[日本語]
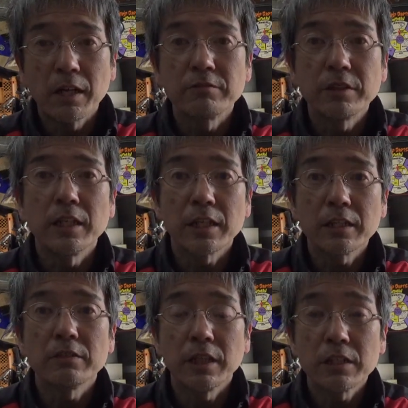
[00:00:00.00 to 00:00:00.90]
がるんじゃない
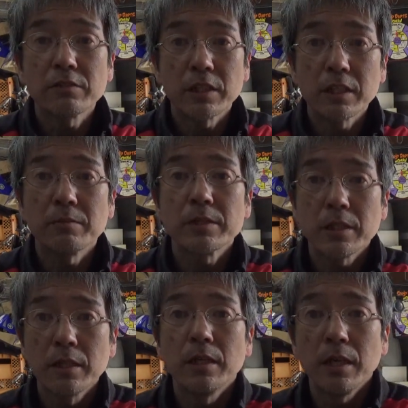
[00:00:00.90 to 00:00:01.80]
かっていう話はされてまし
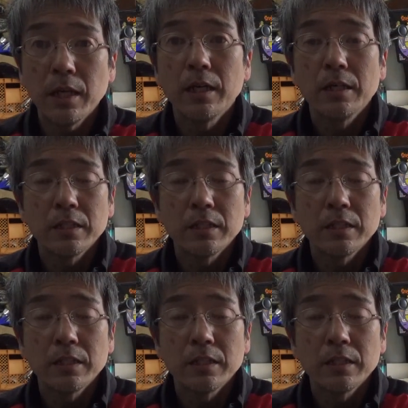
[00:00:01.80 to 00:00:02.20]
た。はい。